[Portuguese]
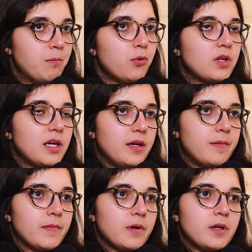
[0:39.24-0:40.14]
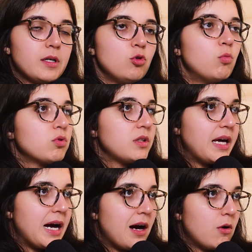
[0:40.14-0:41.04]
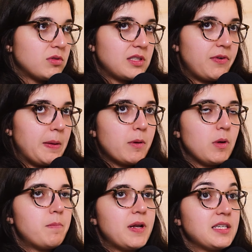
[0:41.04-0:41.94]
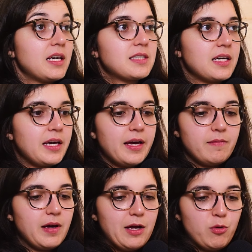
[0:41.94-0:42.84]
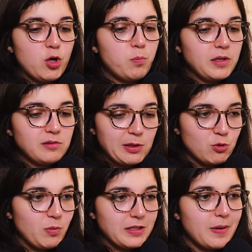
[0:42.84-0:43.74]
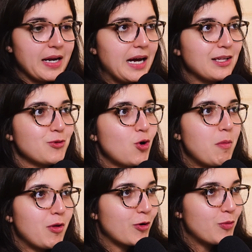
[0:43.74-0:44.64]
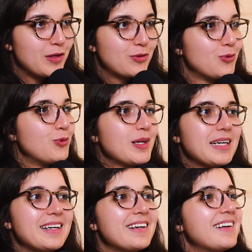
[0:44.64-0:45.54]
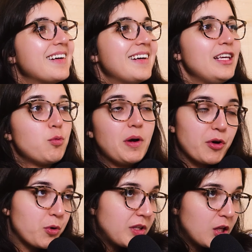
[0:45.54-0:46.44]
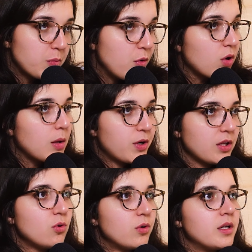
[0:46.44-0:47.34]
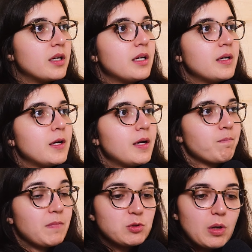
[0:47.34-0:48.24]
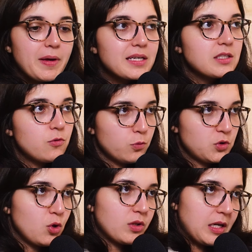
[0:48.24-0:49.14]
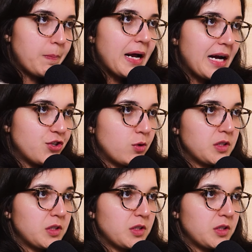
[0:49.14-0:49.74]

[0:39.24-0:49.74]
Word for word: Por quê? No mundo ideal, você fala para uma empresa, o que, que você quer? Ah, eu quero o plano de saúde mais barato, com a melhor cobertura e com o melhor cuidado para o meu colaborador. Uhum. Mas não é bem assim que funciona na prática.